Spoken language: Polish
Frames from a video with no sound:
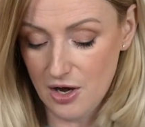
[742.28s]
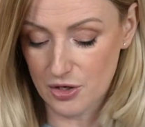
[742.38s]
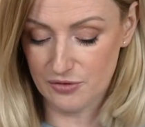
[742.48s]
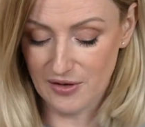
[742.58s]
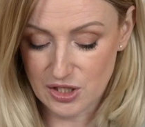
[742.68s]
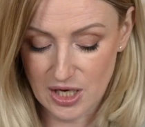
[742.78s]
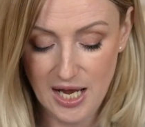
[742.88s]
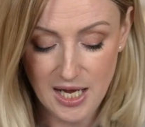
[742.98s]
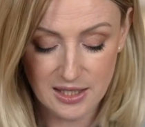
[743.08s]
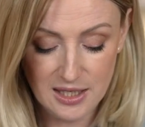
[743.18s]
o swetrze.
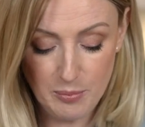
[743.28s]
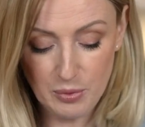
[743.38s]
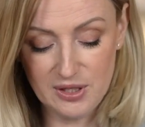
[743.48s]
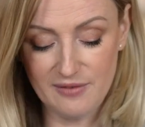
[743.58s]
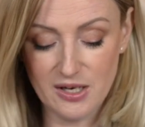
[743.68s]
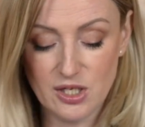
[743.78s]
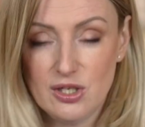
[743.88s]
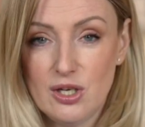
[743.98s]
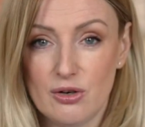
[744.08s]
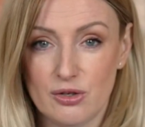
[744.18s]
Nie poddawajcie
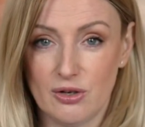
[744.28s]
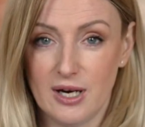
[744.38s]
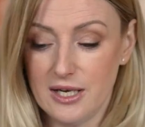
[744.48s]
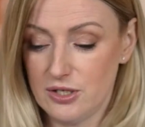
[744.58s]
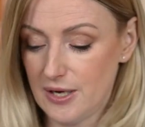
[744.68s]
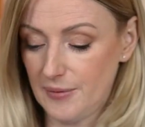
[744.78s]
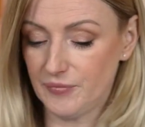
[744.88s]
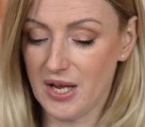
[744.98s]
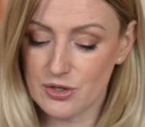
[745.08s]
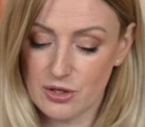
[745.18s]
się, rozciągajcie,
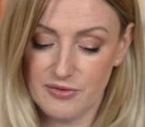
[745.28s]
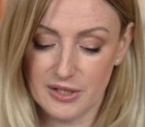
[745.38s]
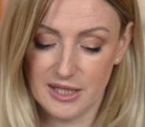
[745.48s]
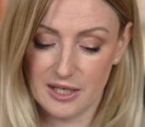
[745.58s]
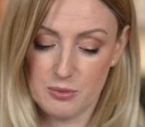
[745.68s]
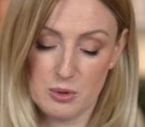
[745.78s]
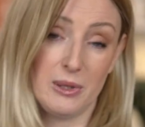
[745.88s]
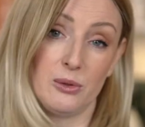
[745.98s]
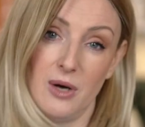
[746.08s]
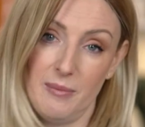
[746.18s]
aczkolwiek i tak w
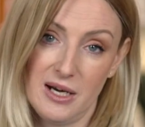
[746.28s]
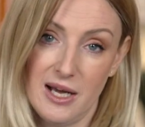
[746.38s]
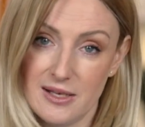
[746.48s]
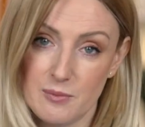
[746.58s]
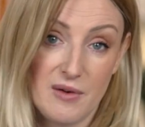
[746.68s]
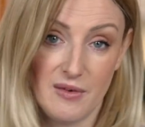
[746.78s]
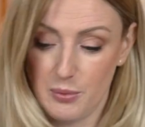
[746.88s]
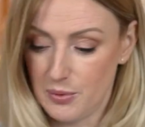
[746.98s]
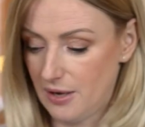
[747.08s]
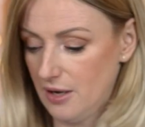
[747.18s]
przypadku MLH sprawa
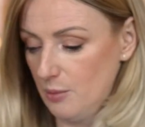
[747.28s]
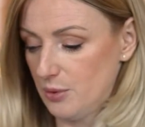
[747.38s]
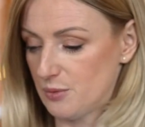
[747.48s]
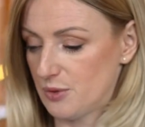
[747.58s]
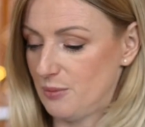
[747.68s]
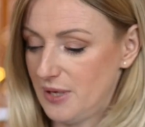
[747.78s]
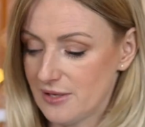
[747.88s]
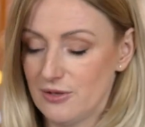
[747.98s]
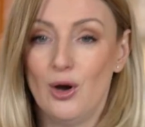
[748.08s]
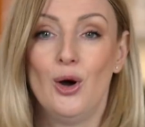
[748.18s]
była, powiedzmy sobie
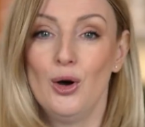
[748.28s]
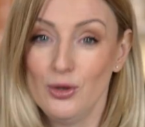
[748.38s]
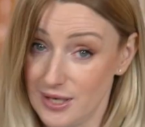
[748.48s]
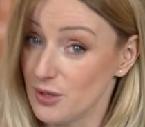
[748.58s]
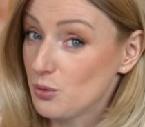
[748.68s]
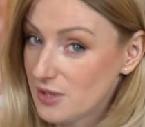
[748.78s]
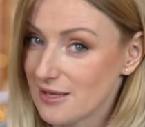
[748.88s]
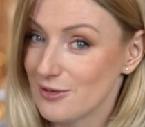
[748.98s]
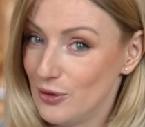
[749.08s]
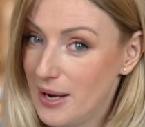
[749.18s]
jasno, od razu
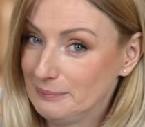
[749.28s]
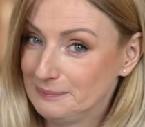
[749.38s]
stracona.